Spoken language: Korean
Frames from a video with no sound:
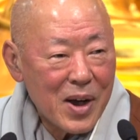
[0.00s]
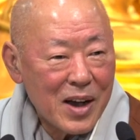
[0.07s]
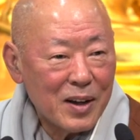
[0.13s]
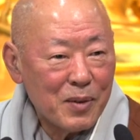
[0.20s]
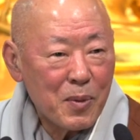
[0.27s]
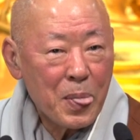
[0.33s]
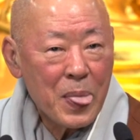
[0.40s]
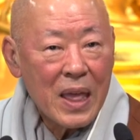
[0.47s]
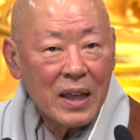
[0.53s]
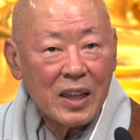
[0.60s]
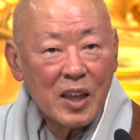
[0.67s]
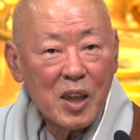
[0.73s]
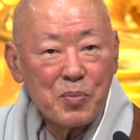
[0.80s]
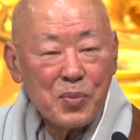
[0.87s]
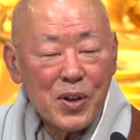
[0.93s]
마음
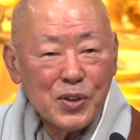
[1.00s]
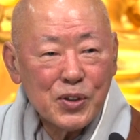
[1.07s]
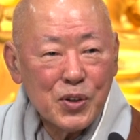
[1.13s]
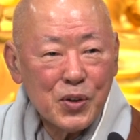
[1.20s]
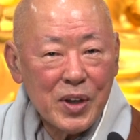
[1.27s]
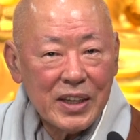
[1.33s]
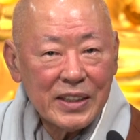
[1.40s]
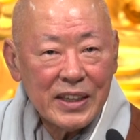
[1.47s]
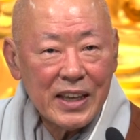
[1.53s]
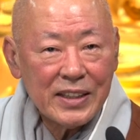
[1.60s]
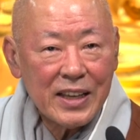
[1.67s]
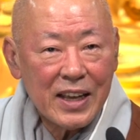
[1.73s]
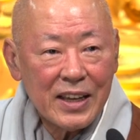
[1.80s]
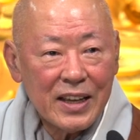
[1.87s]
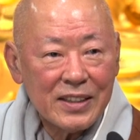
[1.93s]
그러니까 평소에
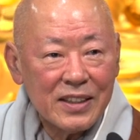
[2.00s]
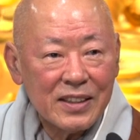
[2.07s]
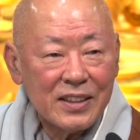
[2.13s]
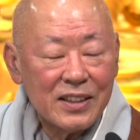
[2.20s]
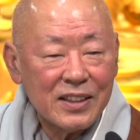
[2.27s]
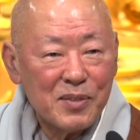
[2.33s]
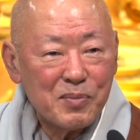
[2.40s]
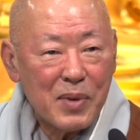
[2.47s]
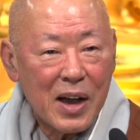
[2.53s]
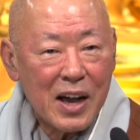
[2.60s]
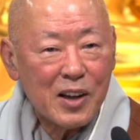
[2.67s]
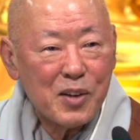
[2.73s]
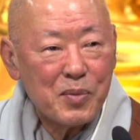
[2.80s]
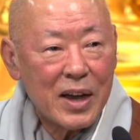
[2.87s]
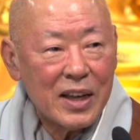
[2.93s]
세상에서 그런
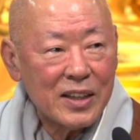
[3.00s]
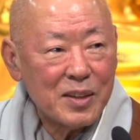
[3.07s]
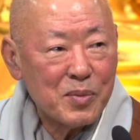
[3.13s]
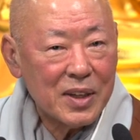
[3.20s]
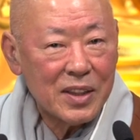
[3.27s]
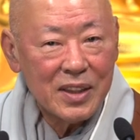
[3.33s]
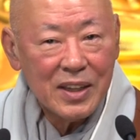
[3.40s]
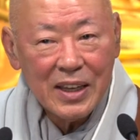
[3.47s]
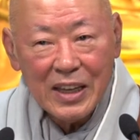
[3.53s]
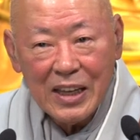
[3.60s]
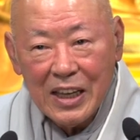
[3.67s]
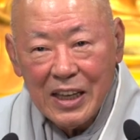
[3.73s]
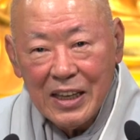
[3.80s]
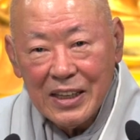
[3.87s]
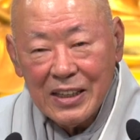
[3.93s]
마음 아니면
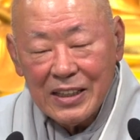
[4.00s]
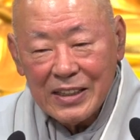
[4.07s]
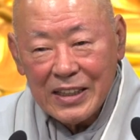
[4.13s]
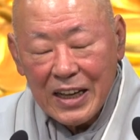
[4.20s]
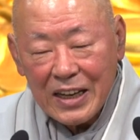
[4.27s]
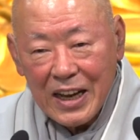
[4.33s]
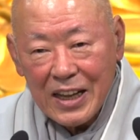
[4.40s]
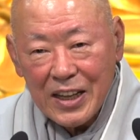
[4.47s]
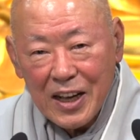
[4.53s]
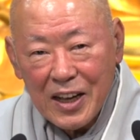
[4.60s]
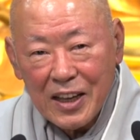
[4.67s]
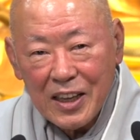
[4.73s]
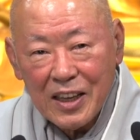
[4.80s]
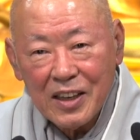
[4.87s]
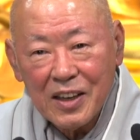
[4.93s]

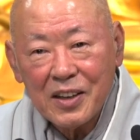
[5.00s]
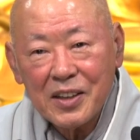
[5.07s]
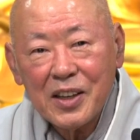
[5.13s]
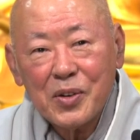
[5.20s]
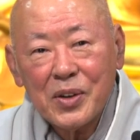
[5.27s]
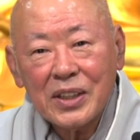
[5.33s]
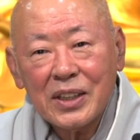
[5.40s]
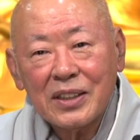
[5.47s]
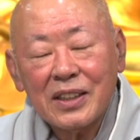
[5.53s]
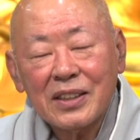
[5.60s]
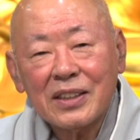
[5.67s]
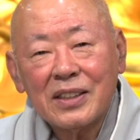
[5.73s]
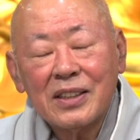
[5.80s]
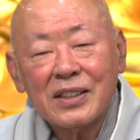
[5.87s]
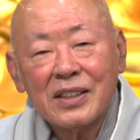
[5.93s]
살아나가기
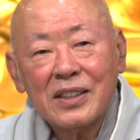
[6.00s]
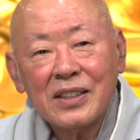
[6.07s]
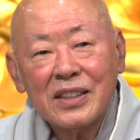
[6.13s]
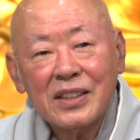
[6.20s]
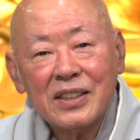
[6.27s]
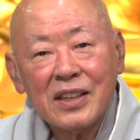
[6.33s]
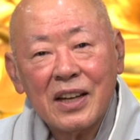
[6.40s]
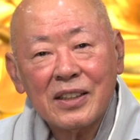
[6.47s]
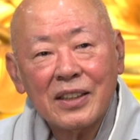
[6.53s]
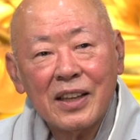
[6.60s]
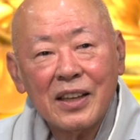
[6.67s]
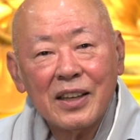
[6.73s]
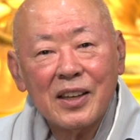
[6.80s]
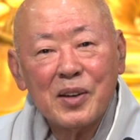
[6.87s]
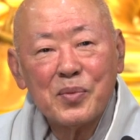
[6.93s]
어려웠던 그런
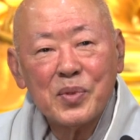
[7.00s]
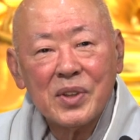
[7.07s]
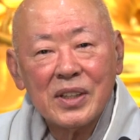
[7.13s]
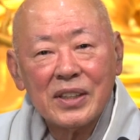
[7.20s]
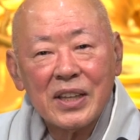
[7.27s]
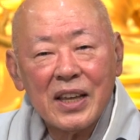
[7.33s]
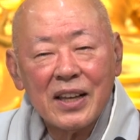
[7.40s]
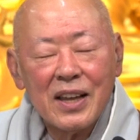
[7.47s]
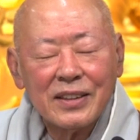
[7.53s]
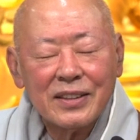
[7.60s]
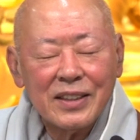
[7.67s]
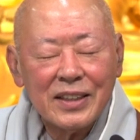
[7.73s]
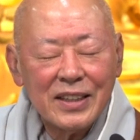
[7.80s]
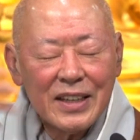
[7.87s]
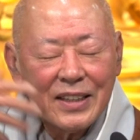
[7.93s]
시잘데기 없는
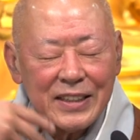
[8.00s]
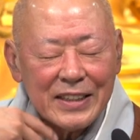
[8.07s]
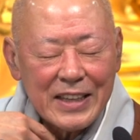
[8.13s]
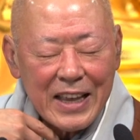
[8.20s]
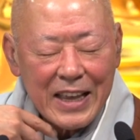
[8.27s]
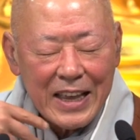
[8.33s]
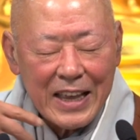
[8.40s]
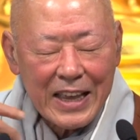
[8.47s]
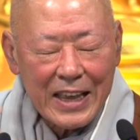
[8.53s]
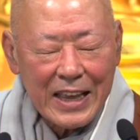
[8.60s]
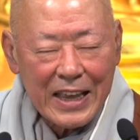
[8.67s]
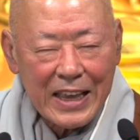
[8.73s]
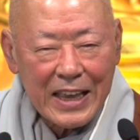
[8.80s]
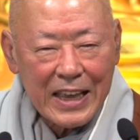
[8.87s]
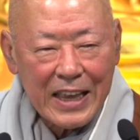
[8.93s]
생각들이 그냥 싹
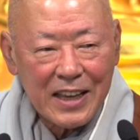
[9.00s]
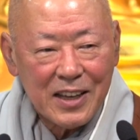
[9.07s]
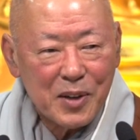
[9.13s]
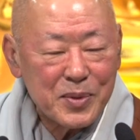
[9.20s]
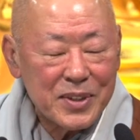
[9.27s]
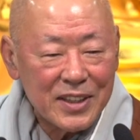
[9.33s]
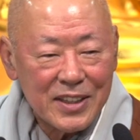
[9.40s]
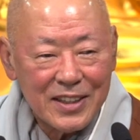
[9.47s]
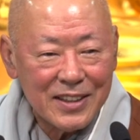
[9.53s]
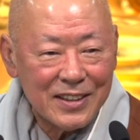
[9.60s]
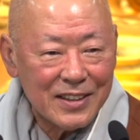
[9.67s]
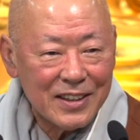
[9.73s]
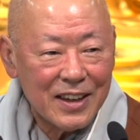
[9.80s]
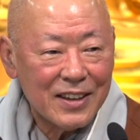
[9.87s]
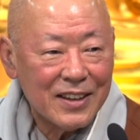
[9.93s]
없어지는
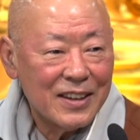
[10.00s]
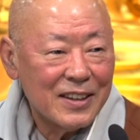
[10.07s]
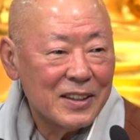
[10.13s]
거야.